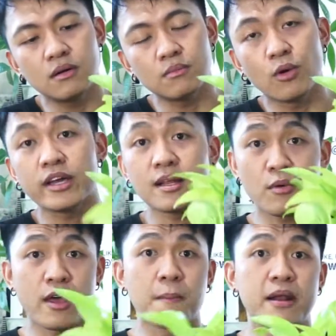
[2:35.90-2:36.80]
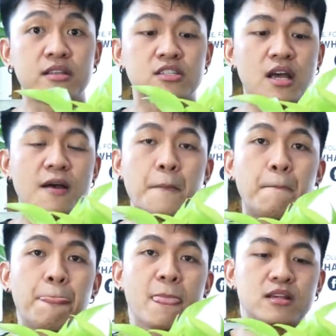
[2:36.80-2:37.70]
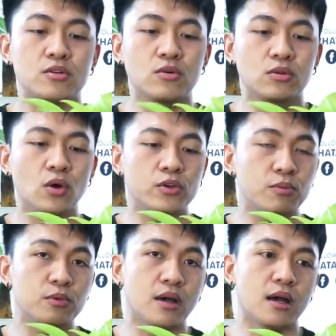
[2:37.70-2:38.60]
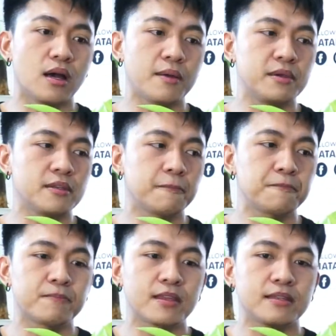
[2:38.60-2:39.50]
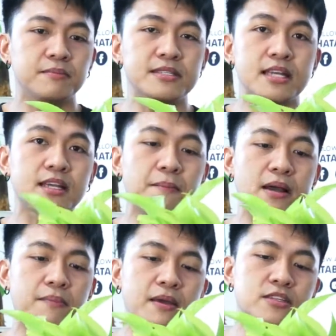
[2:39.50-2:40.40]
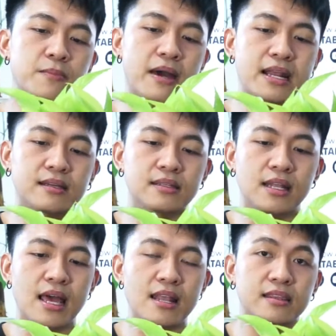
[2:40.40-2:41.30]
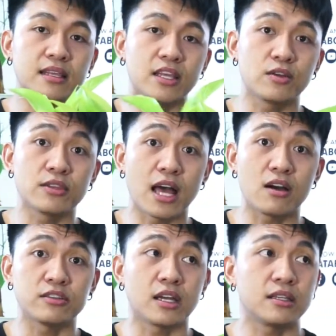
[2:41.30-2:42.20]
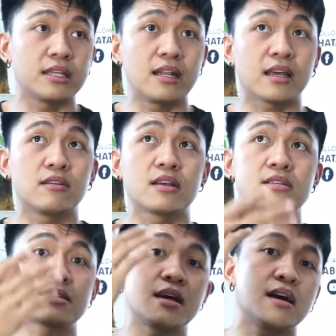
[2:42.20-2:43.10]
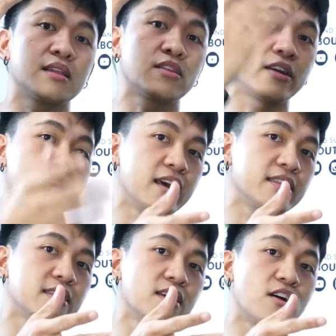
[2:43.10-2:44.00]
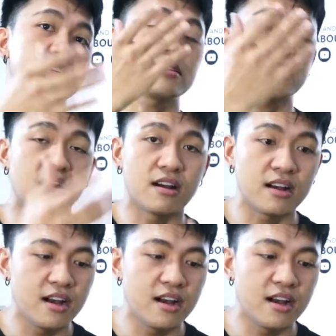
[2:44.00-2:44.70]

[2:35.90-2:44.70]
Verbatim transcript: buhay na buhay pa rin siya. So low yung, uh, I mean, minsan kapag medyo parang nalalanta na yung dahon niya, nilalagay ko lang siya sa toilet or sa CR